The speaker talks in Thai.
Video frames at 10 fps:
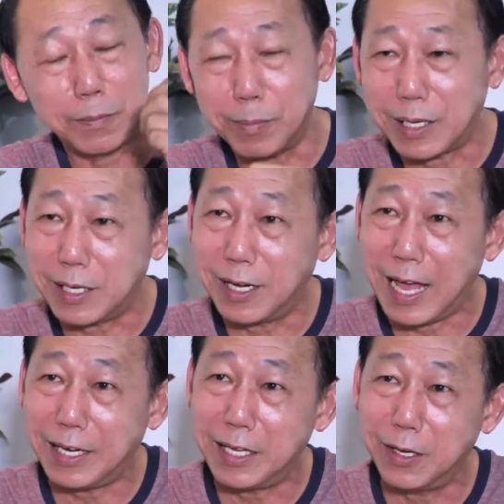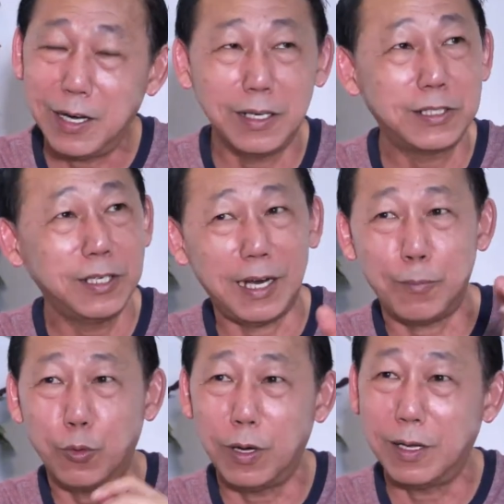มากินร้านนี้ เออชื่อ
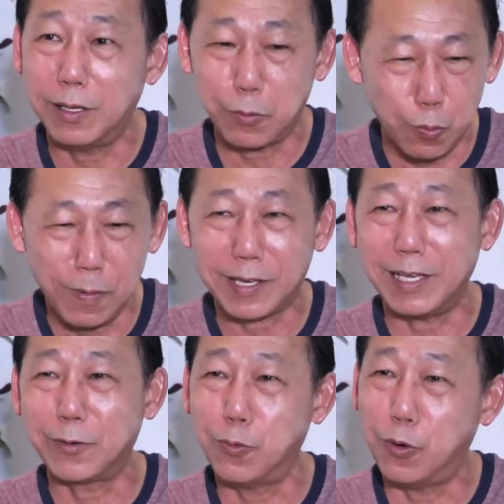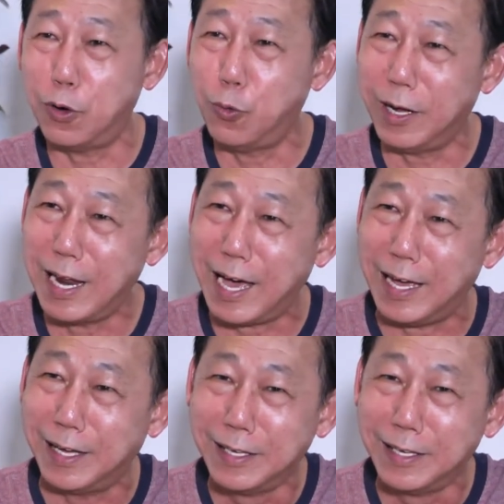ร่ำรวยกูมากินกูก็รวยได้